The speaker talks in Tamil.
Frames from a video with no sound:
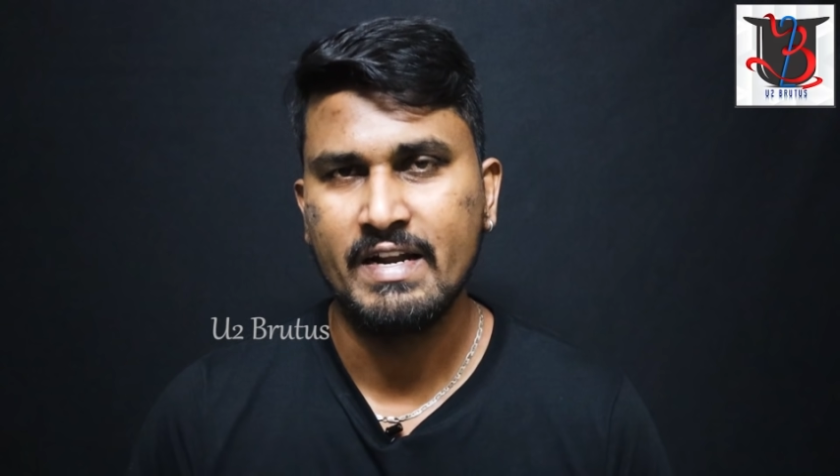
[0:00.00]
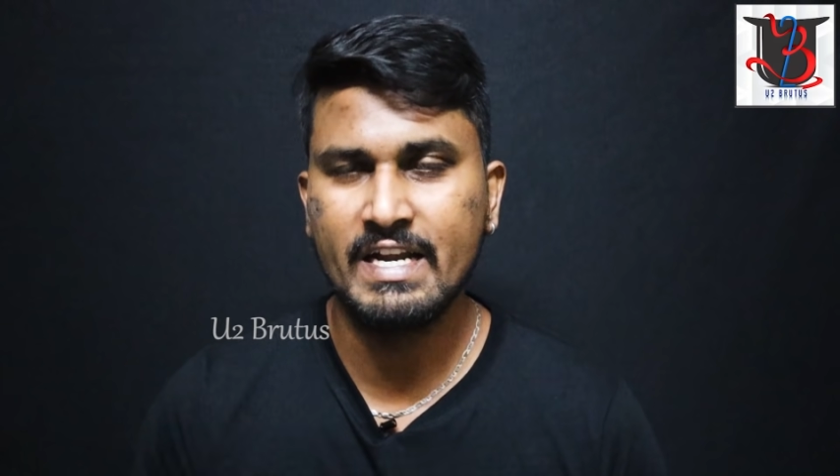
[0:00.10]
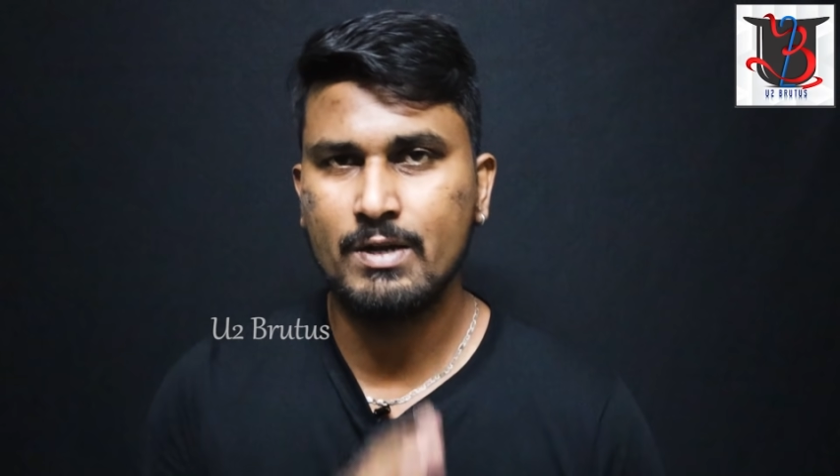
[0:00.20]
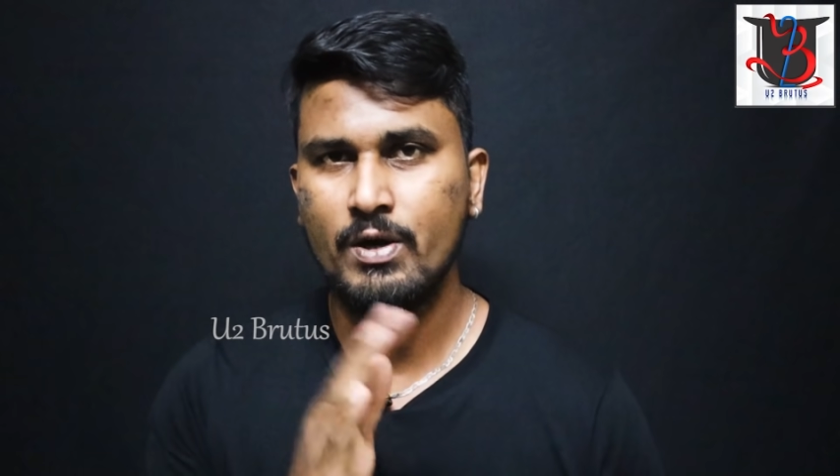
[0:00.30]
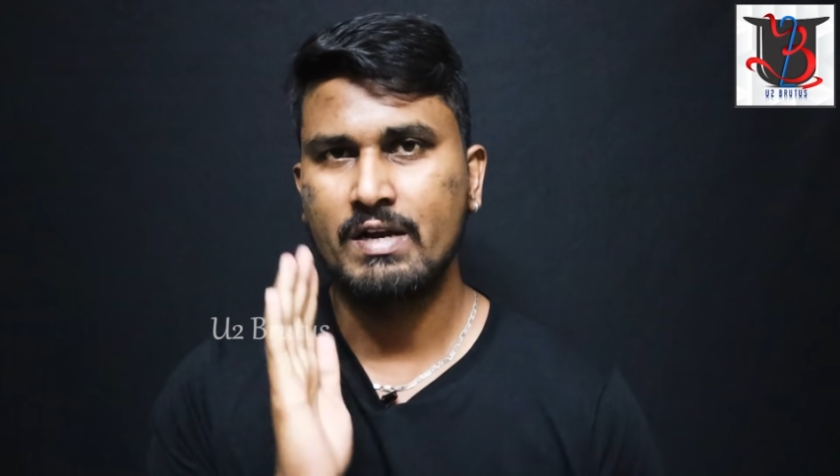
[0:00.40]

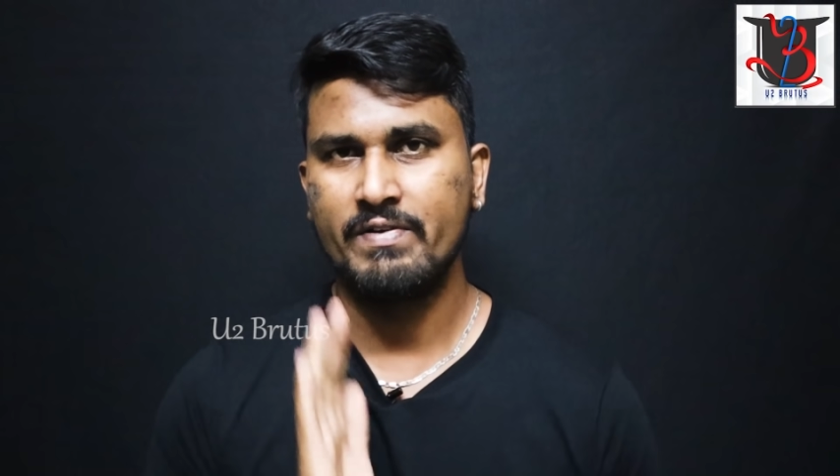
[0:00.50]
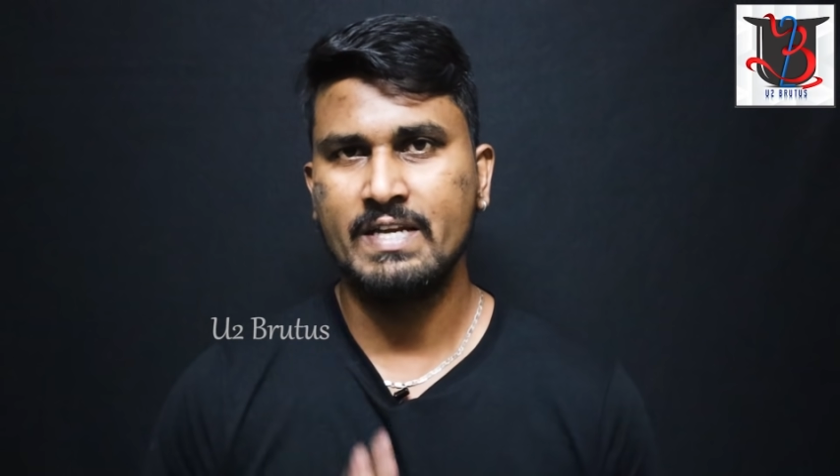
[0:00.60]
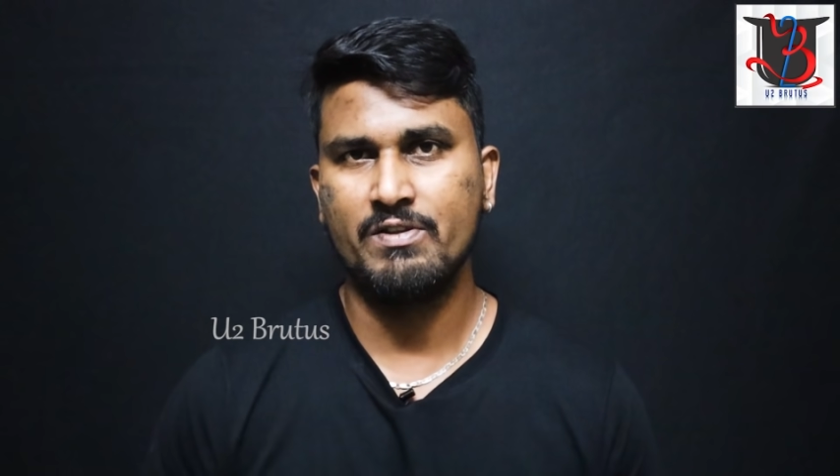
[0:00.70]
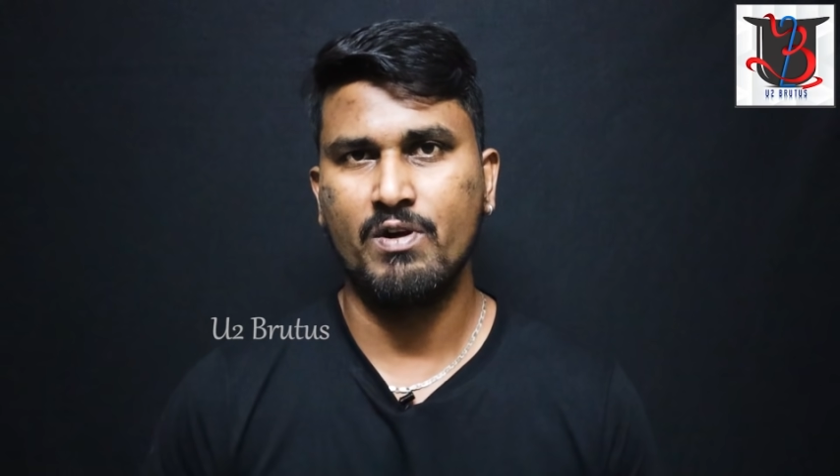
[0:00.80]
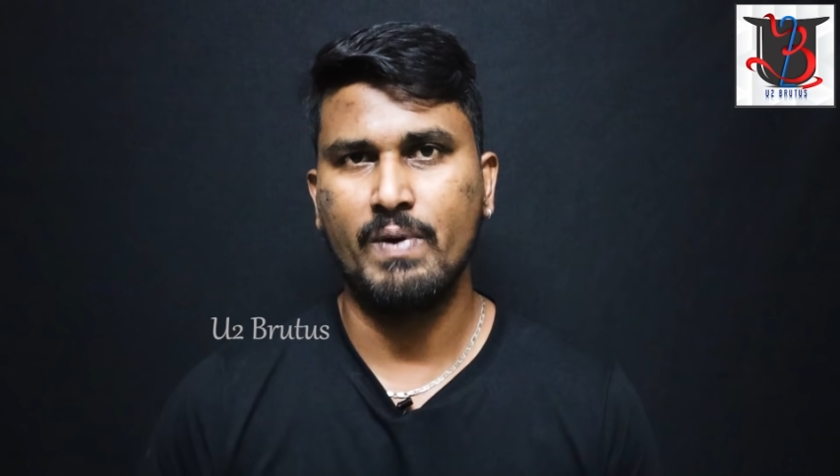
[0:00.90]
நீட்டாக ஒரு
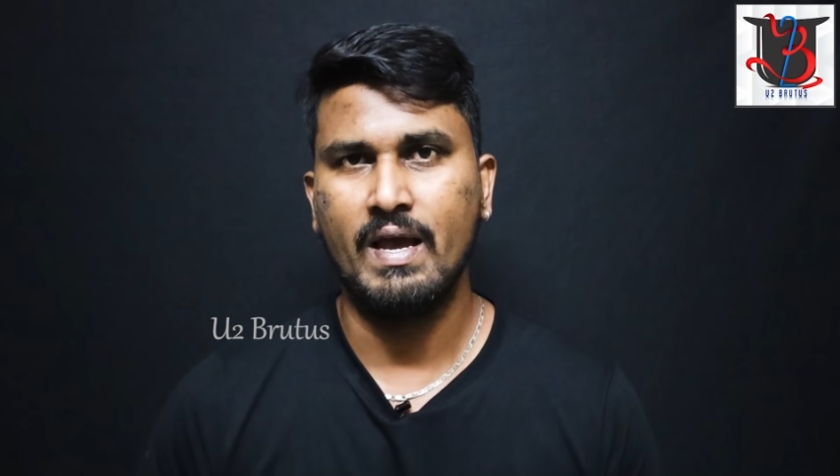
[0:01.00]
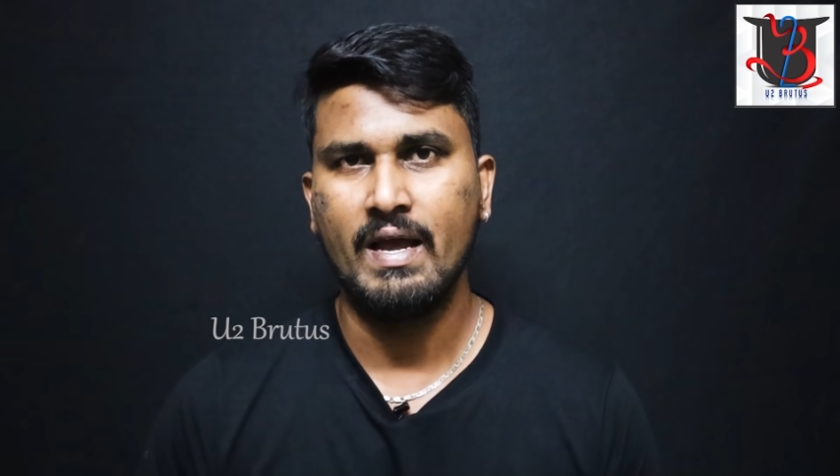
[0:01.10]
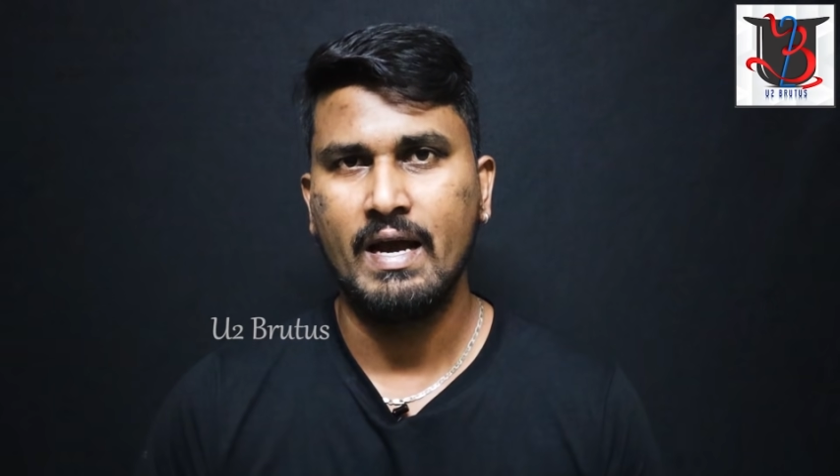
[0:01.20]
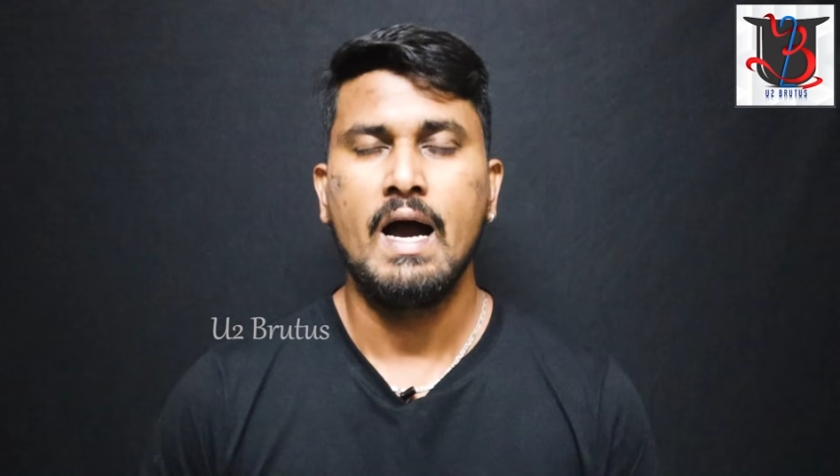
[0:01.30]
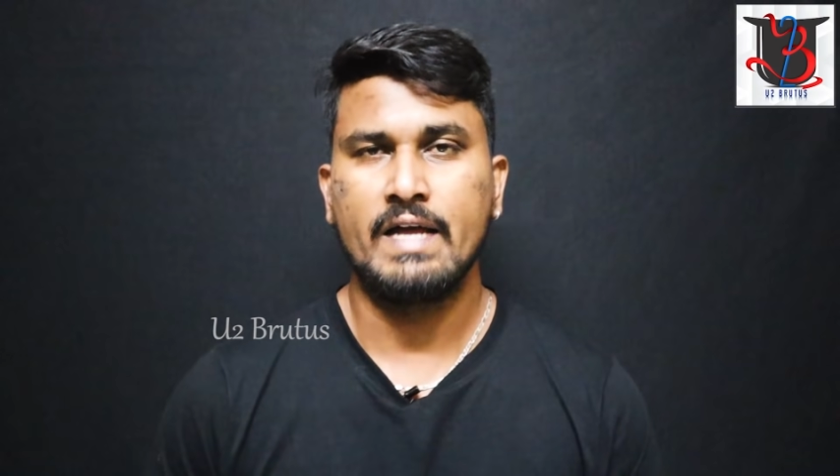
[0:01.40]
கவிதை எழுதிருவாப்பில்
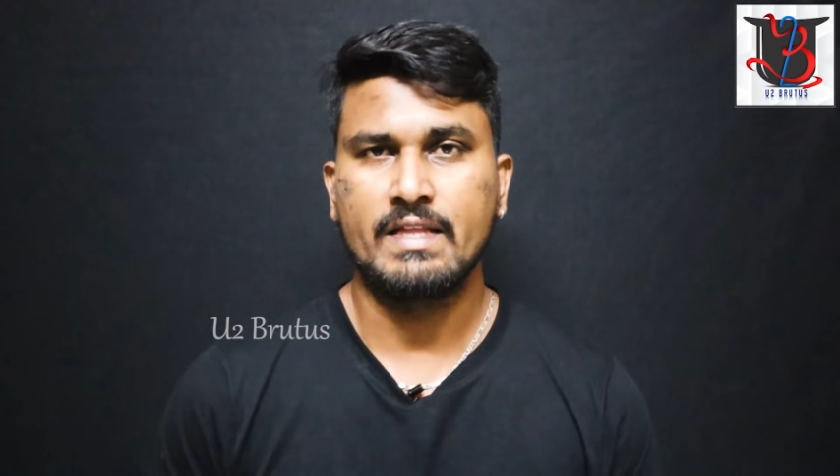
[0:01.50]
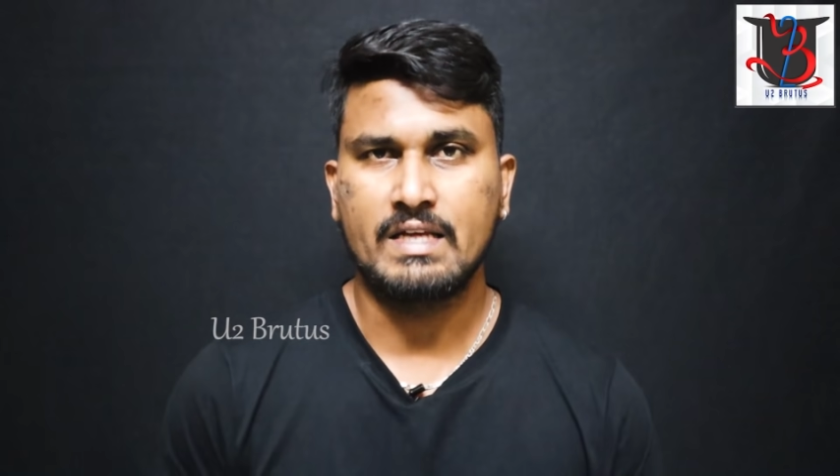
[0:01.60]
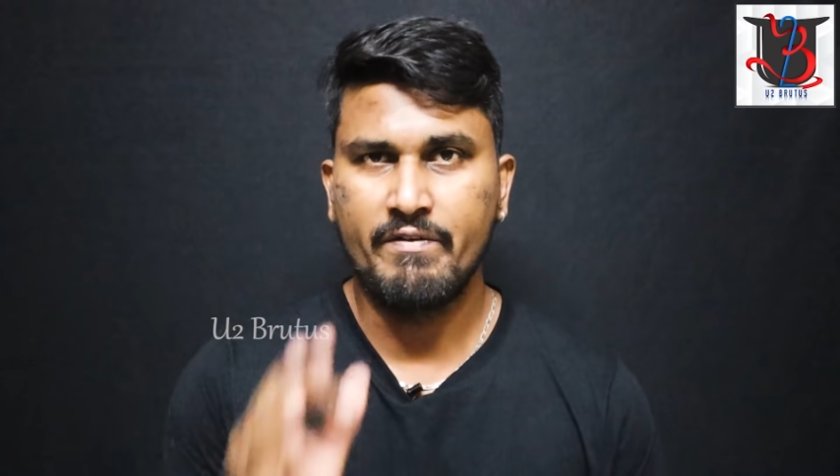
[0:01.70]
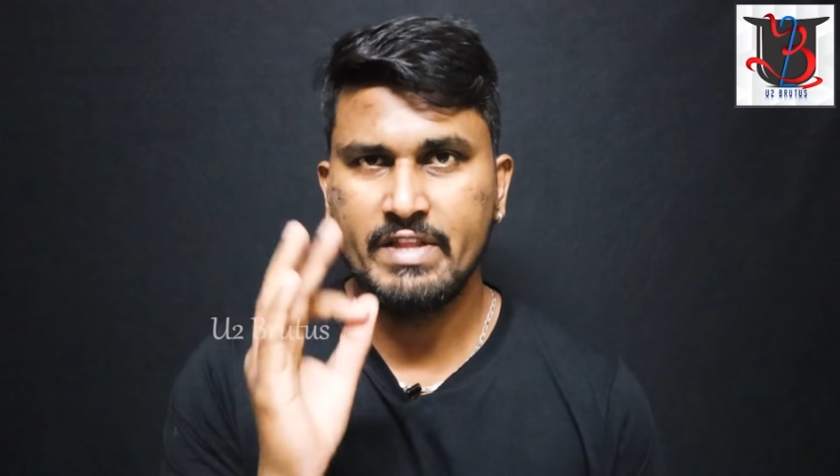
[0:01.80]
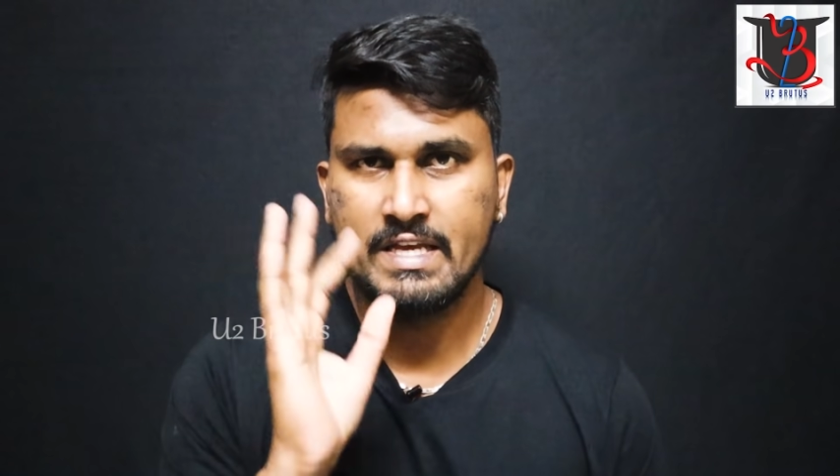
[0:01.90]
அந்த
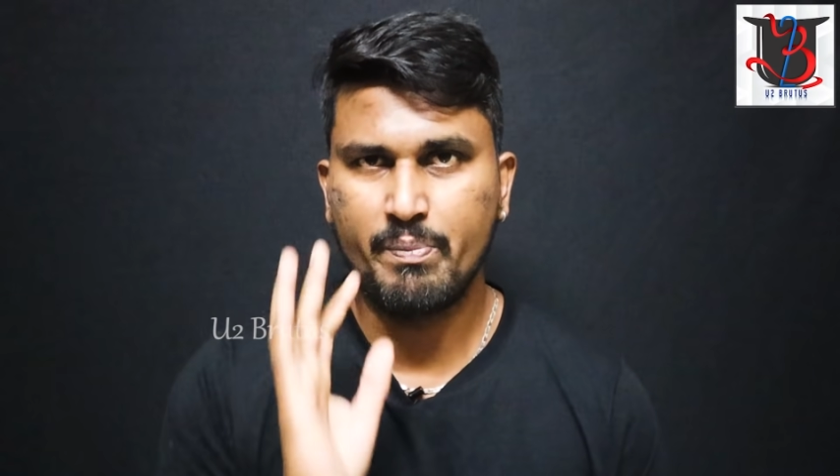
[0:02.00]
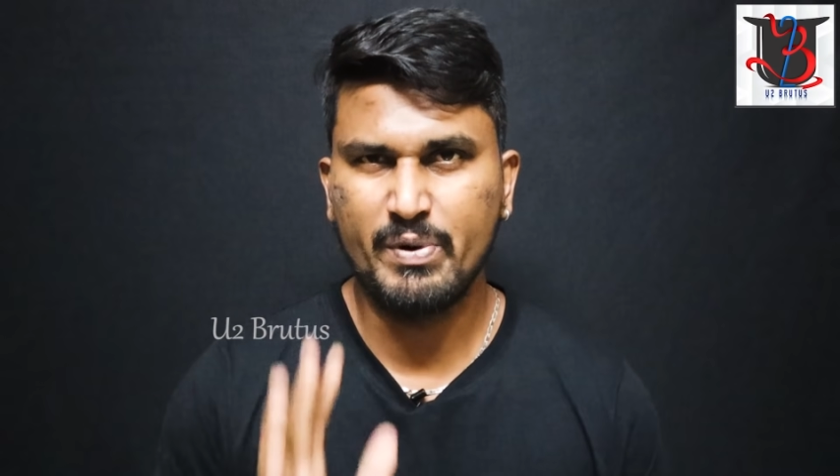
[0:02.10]
கவிதை